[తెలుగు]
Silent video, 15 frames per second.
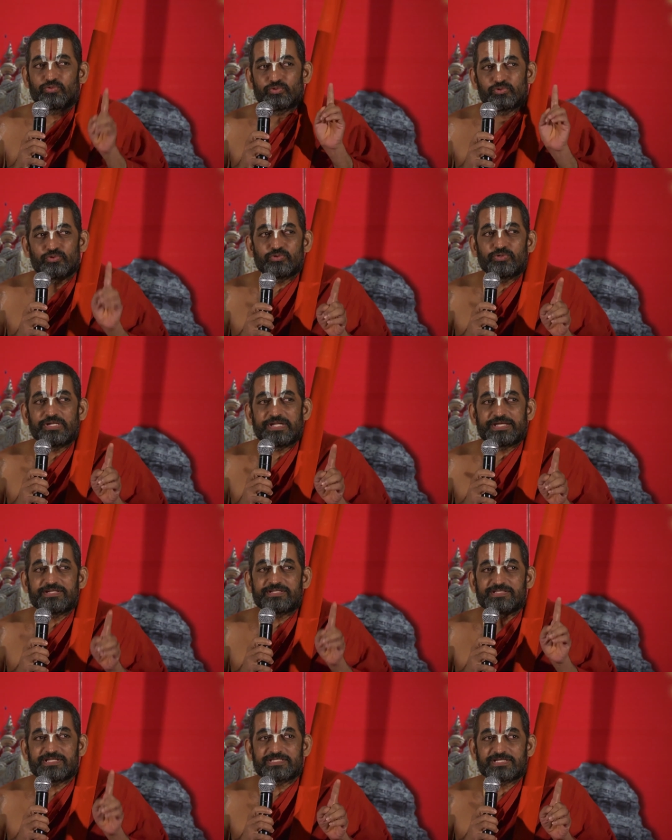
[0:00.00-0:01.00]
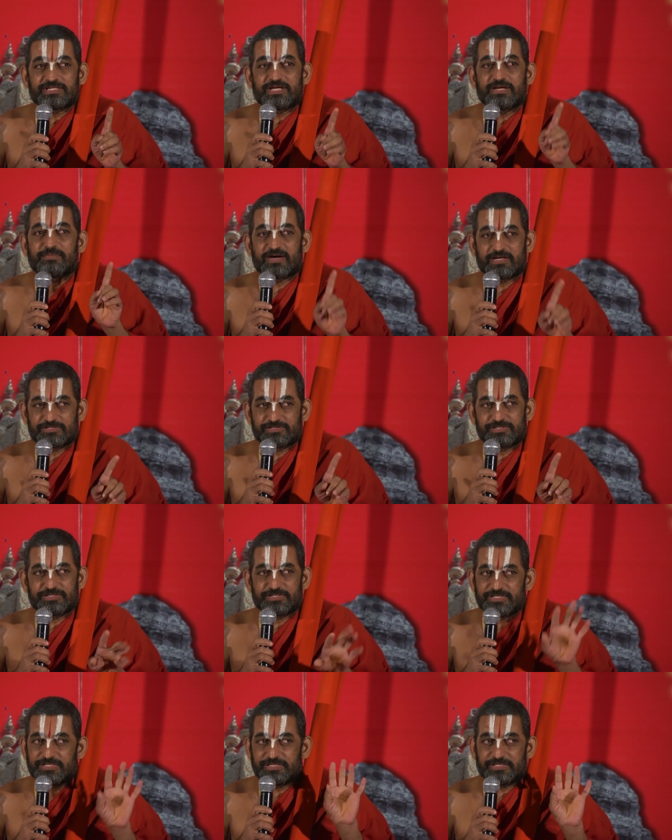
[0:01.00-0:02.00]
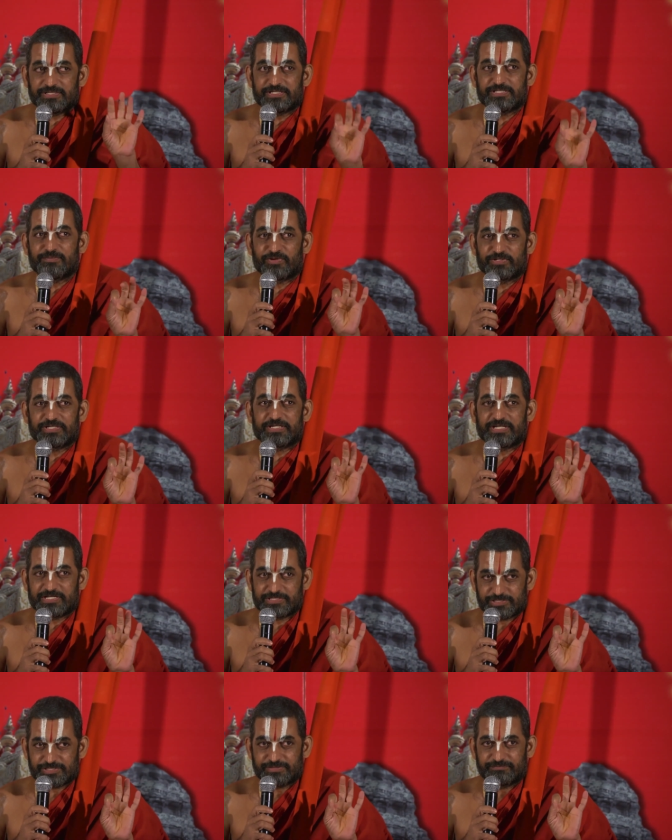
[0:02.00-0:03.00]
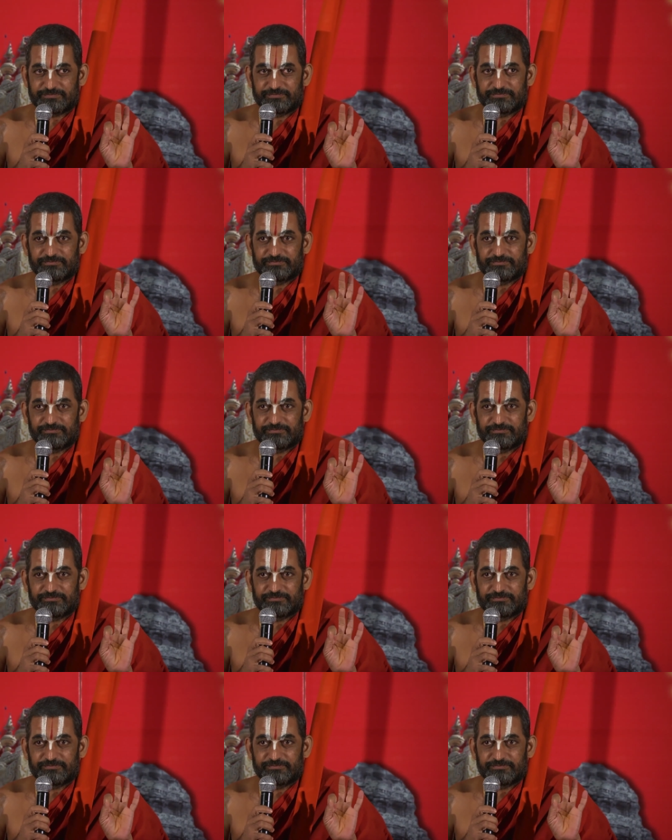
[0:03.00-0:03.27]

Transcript: కుదురు లేని దేశంగా మార్చింది ఇది మొదటి నష్టం